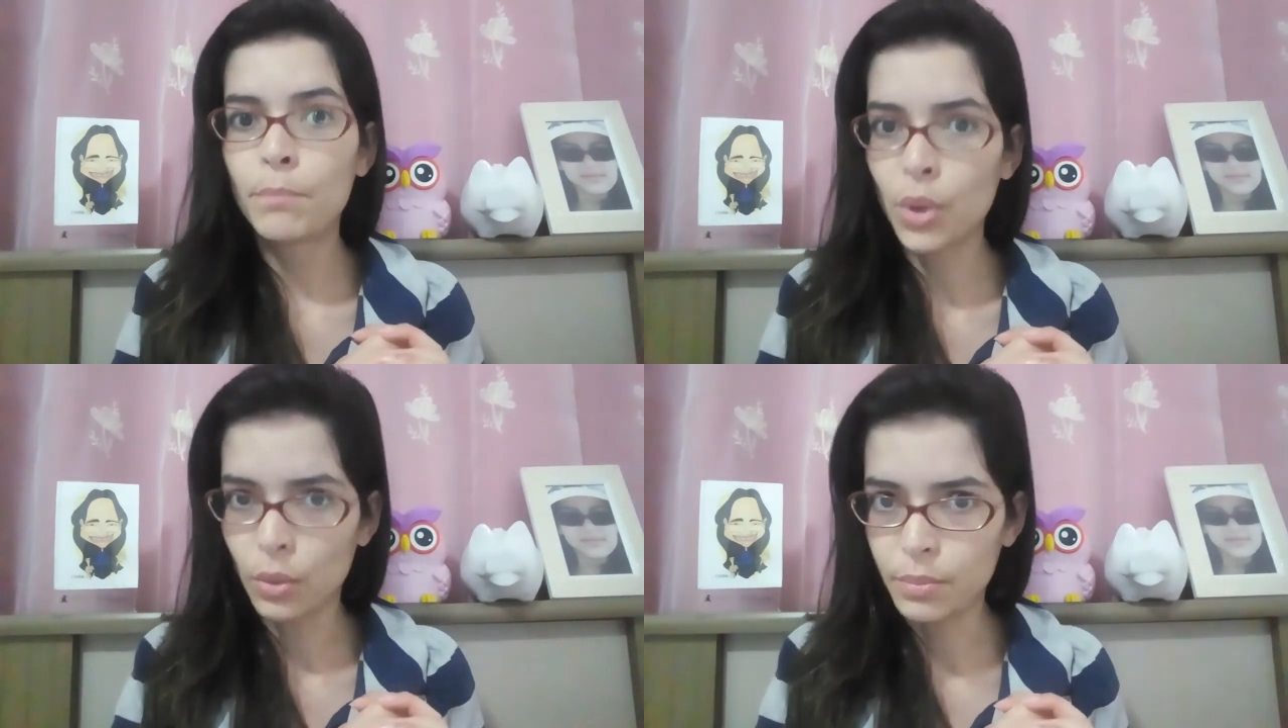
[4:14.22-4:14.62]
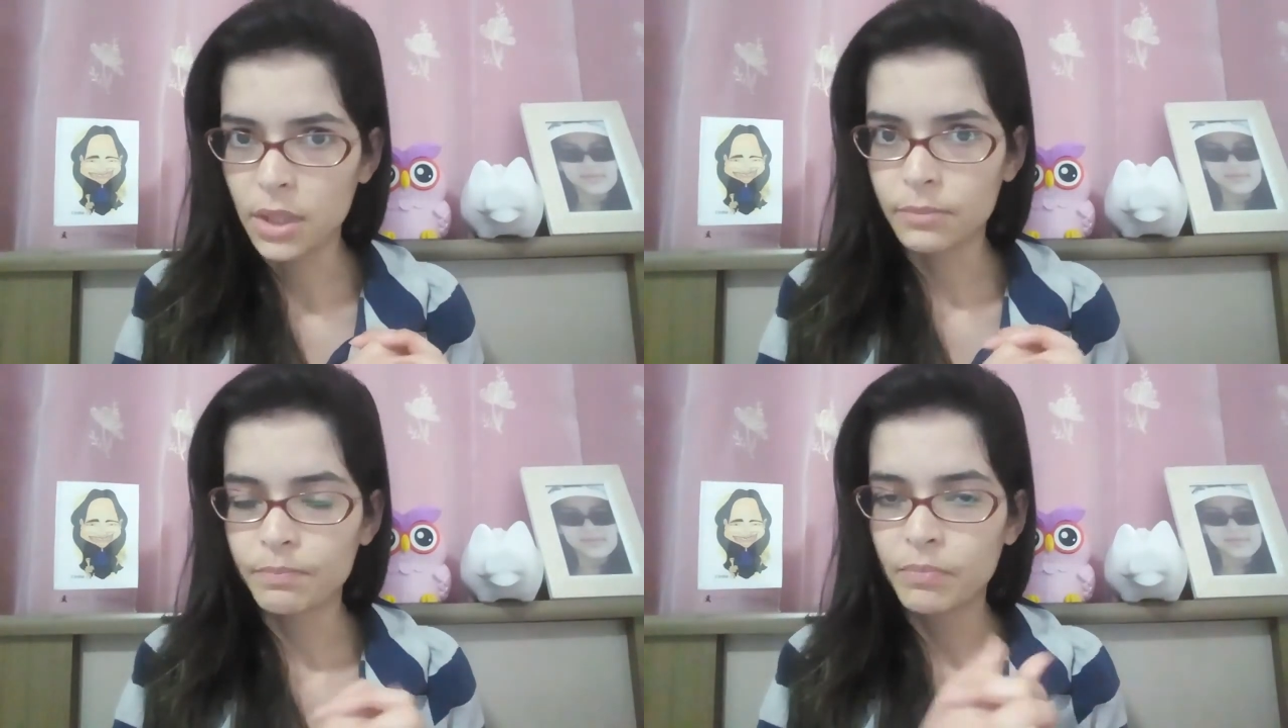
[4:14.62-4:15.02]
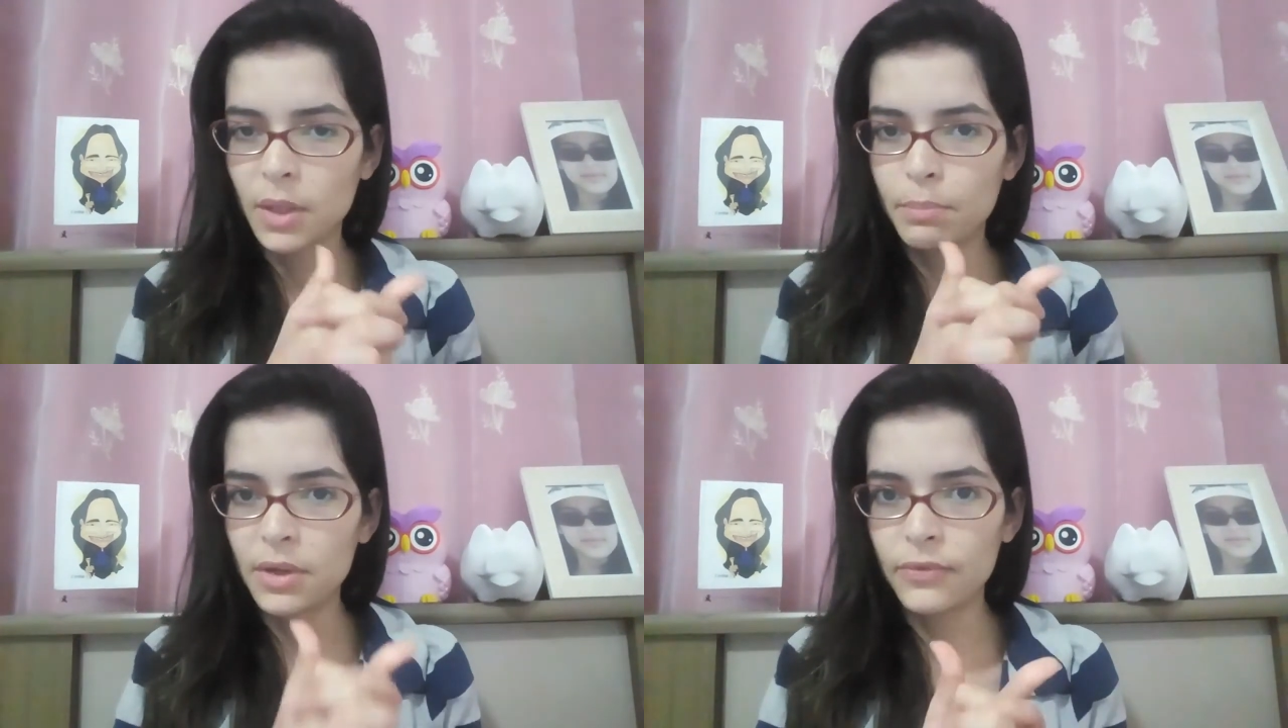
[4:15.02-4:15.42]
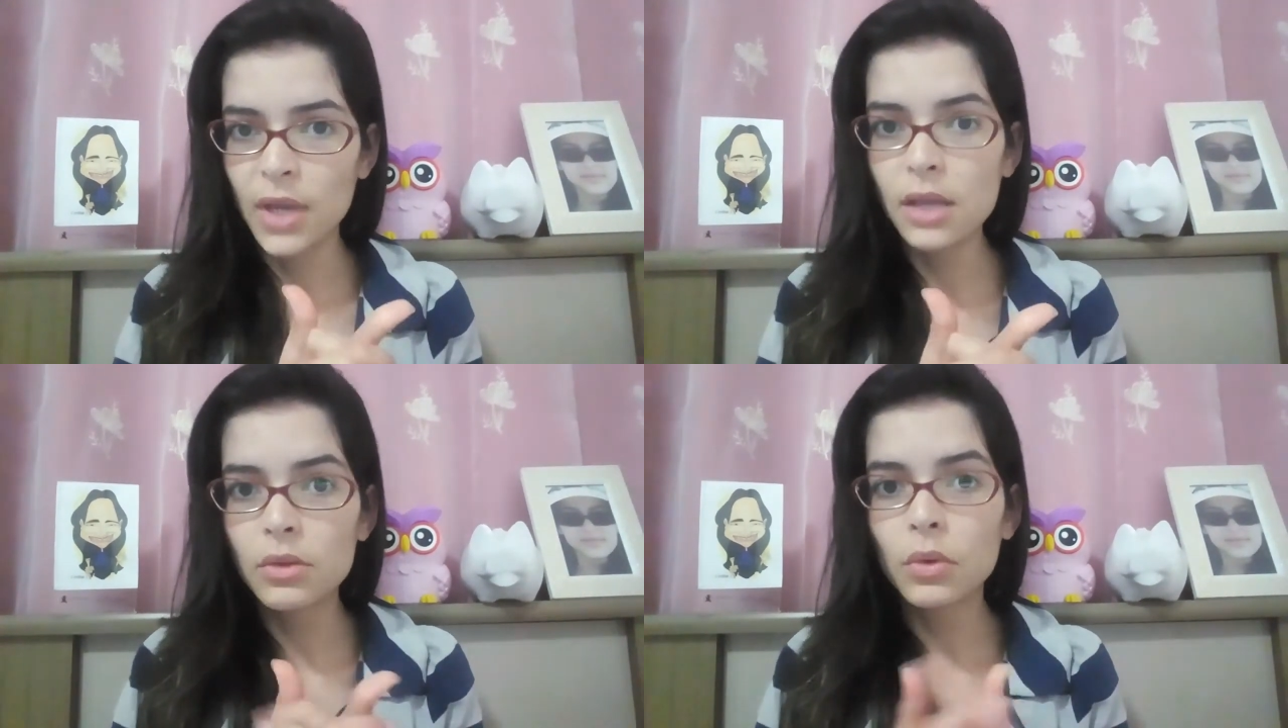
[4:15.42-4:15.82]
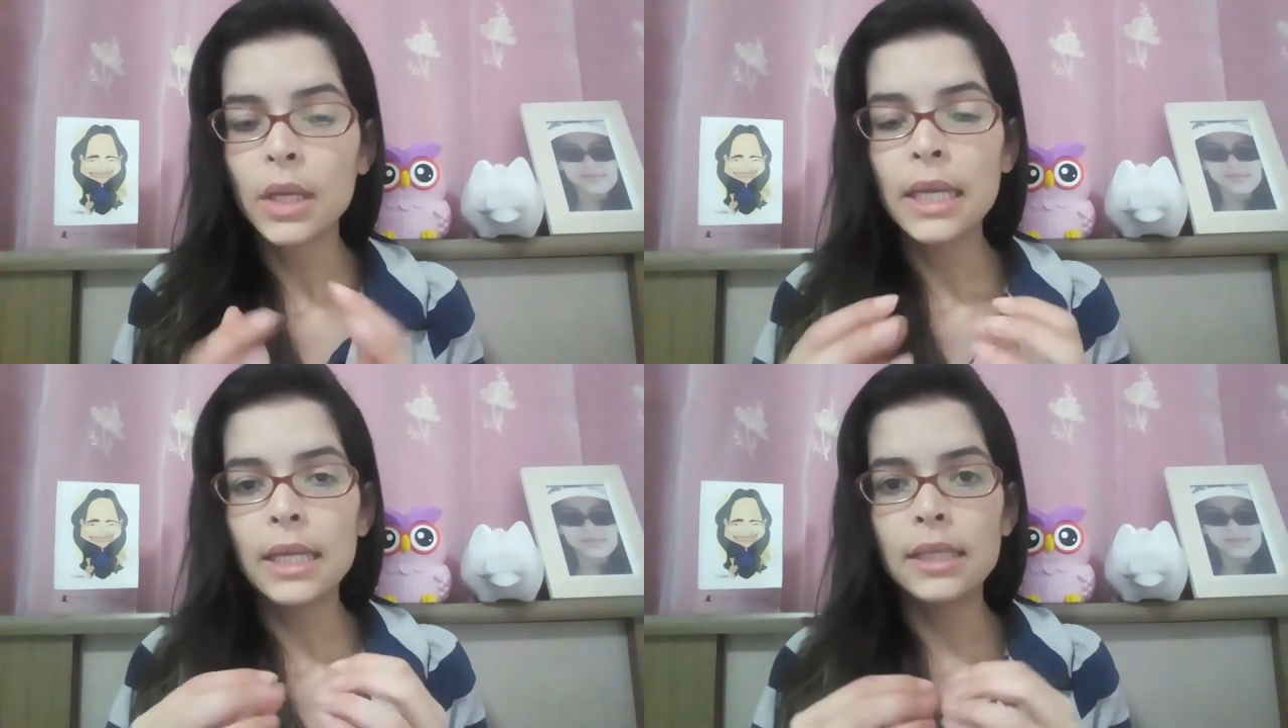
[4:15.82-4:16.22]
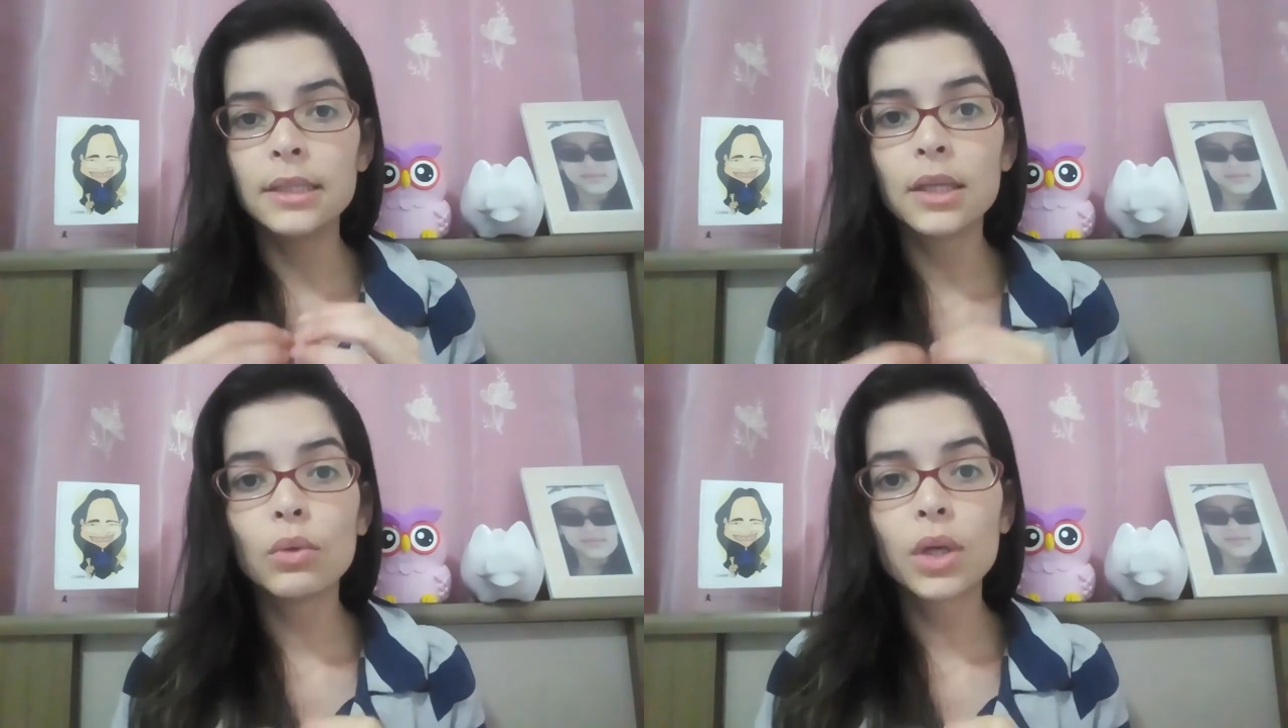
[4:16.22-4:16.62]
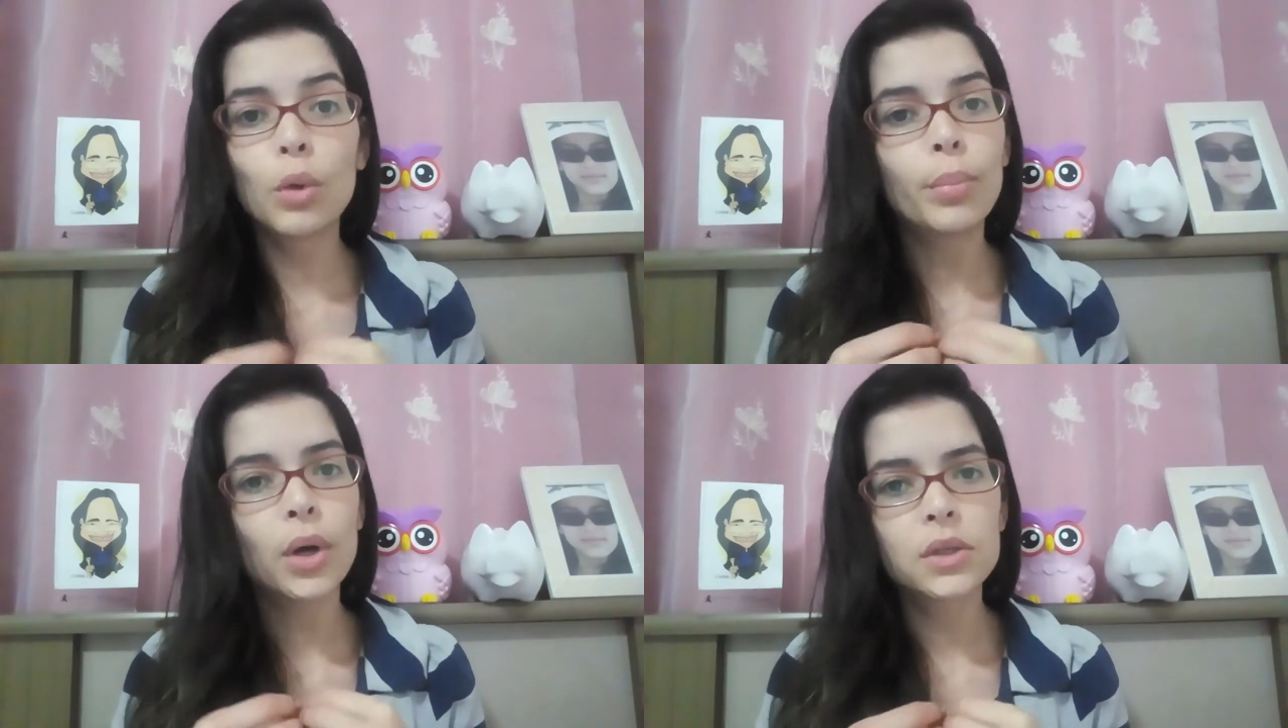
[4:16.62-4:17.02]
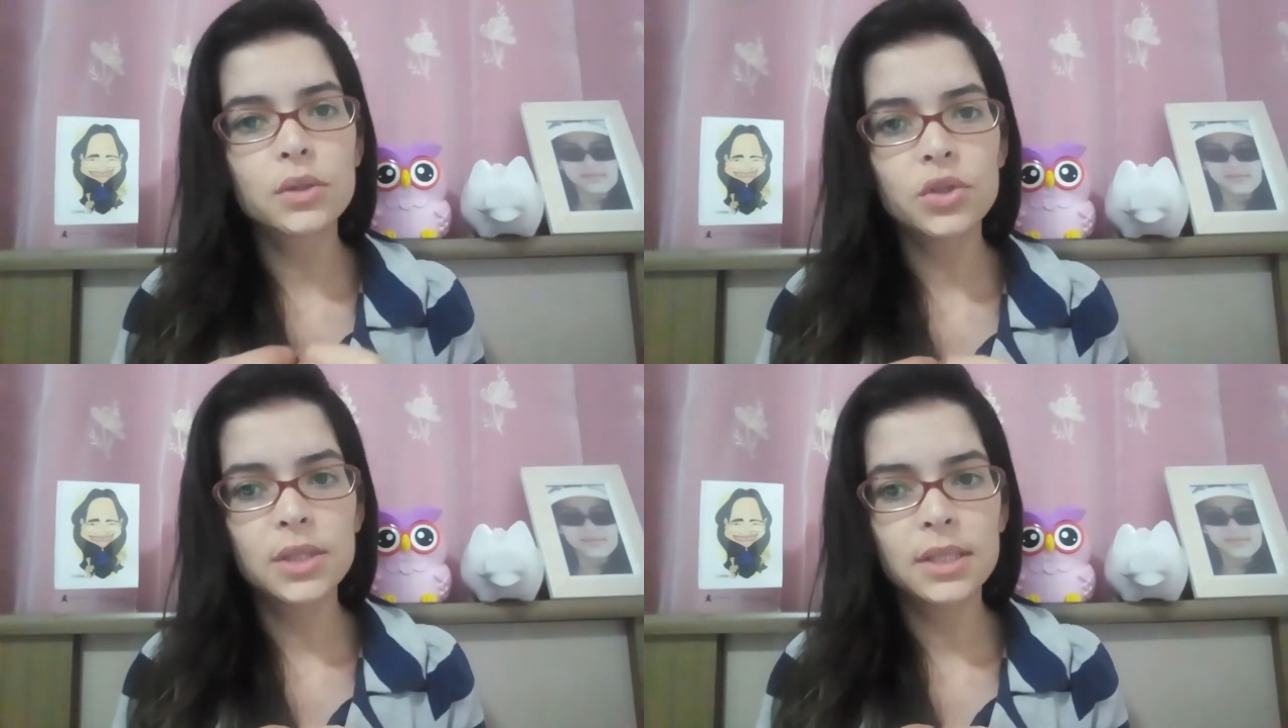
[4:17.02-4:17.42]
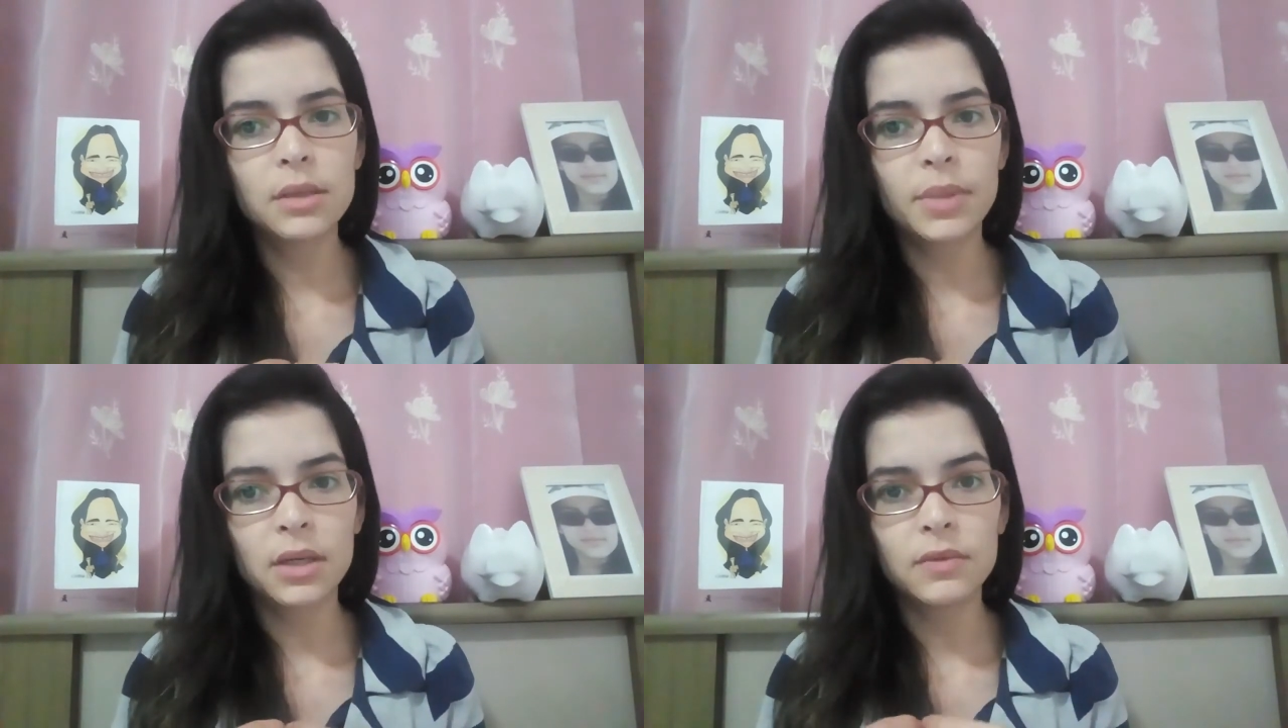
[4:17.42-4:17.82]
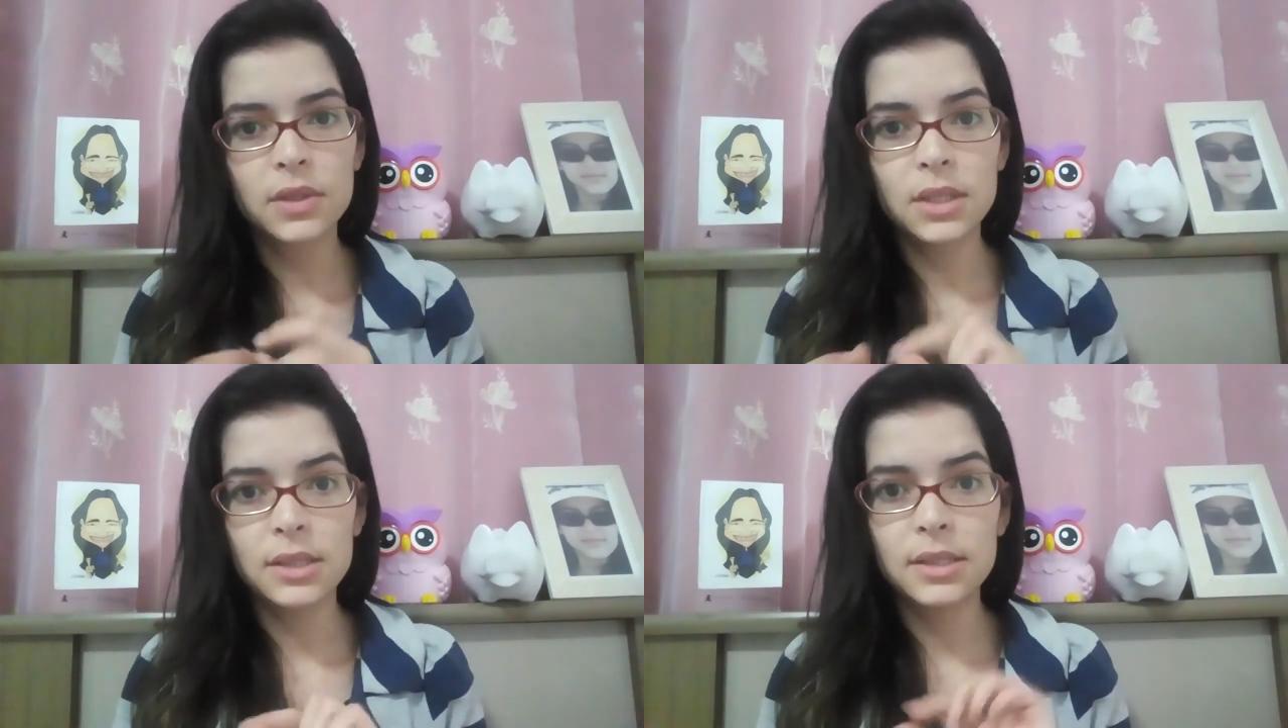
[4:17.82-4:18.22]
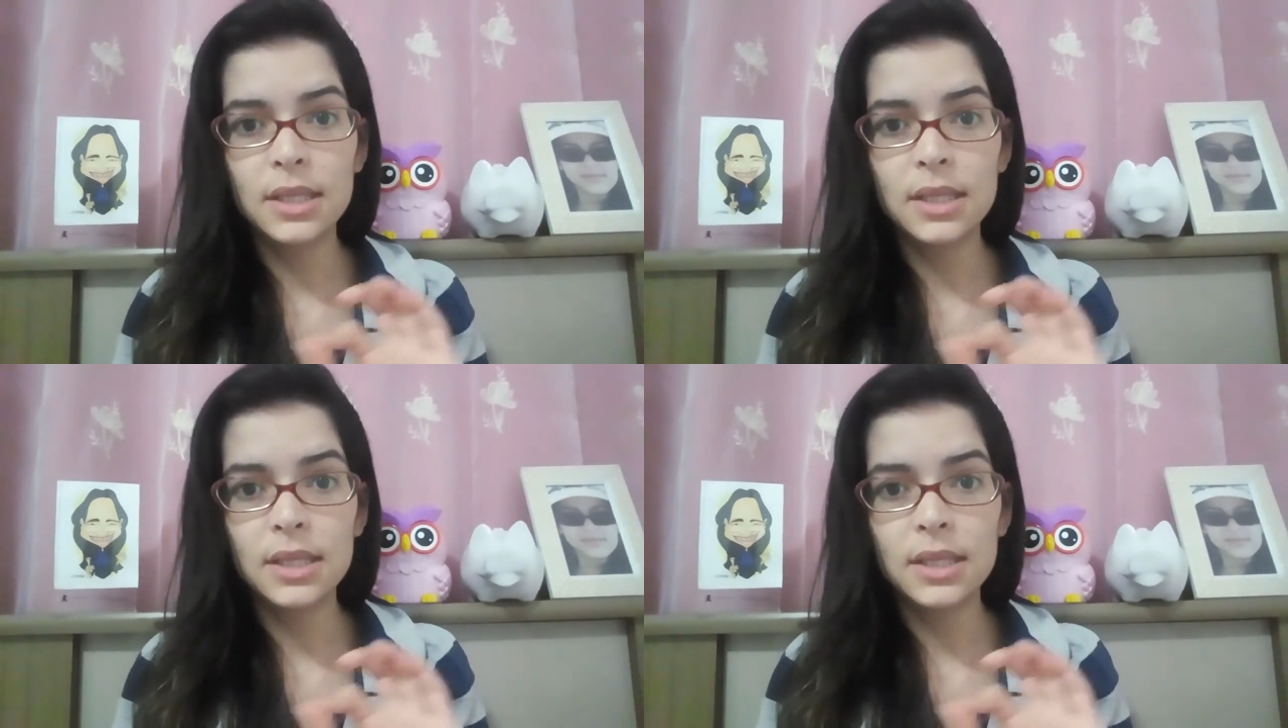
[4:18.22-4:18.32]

própria. Perfeito? Então, o que eu posso dizer para vocês?